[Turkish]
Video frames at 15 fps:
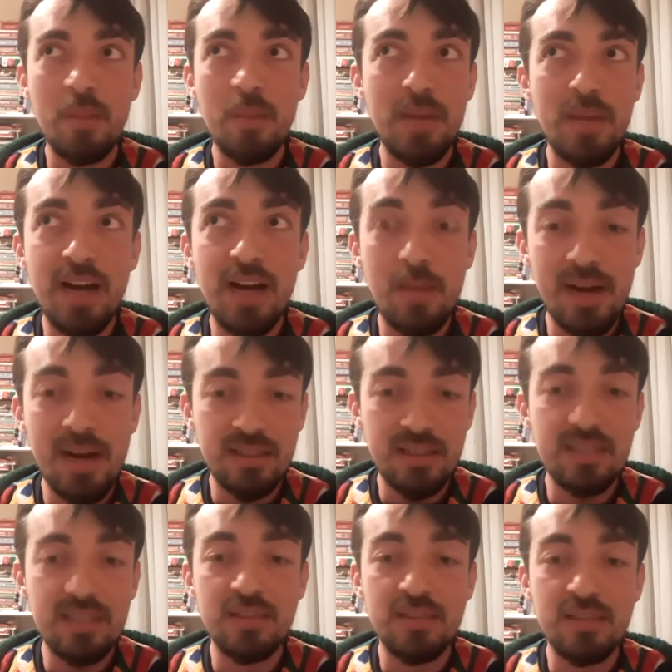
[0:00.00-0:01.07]

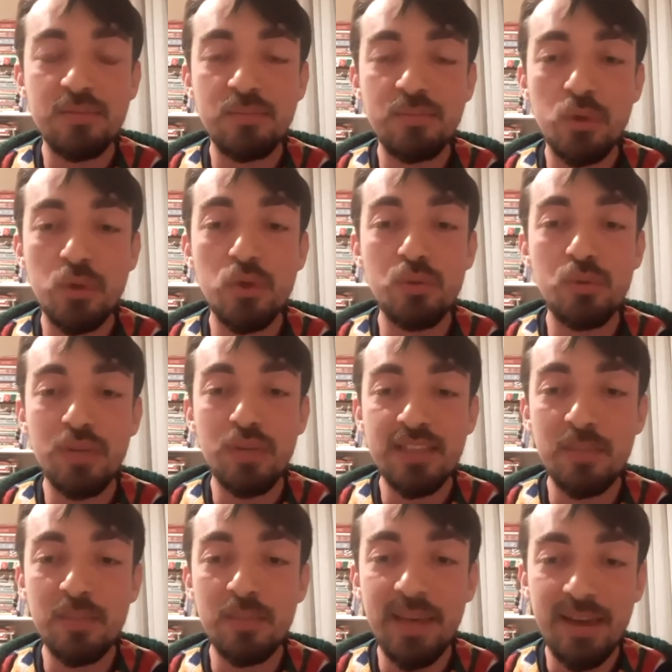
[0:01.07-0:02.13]
beraber çözüm
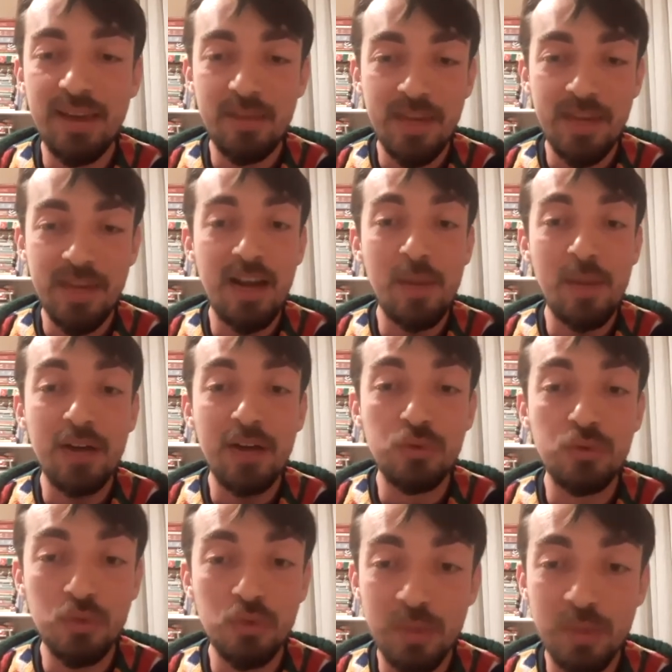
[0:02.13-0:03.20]
üretmeye, beraber
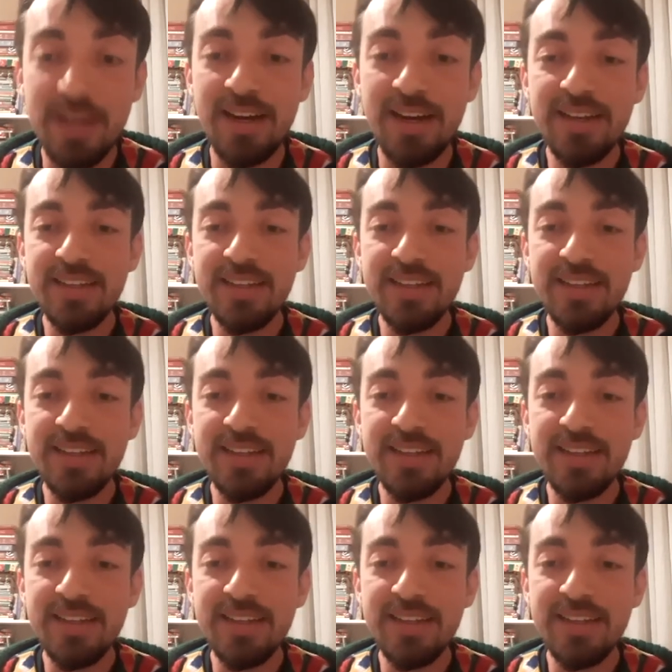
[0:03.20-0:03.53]
durmaya